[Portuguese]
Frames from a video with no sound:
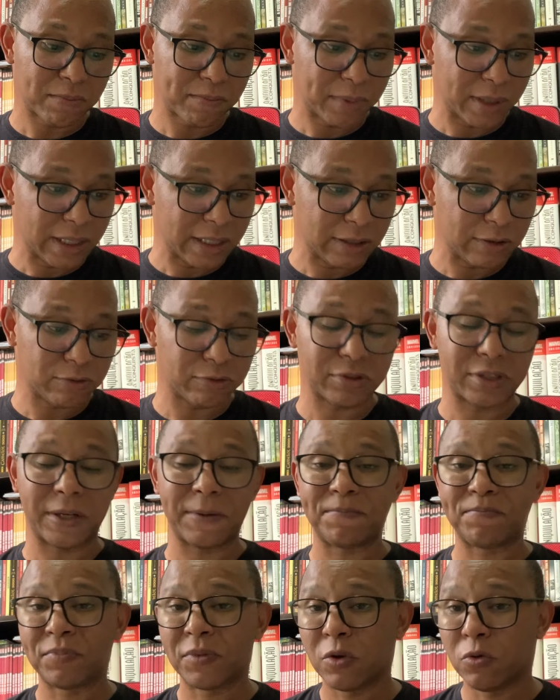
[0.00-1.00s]
branco,
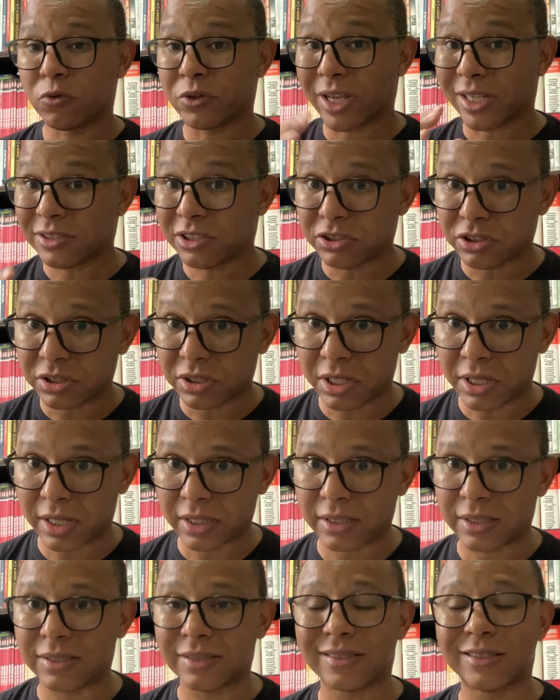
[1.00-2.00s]
né? O que a gente tem
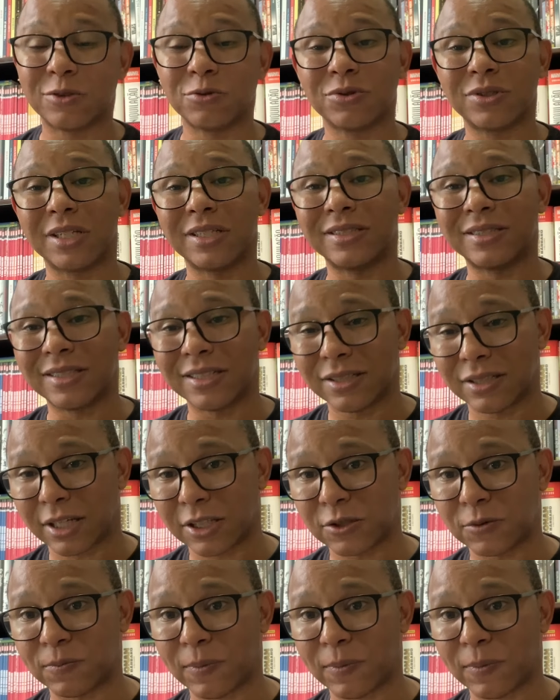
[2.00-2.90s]
aqui são 600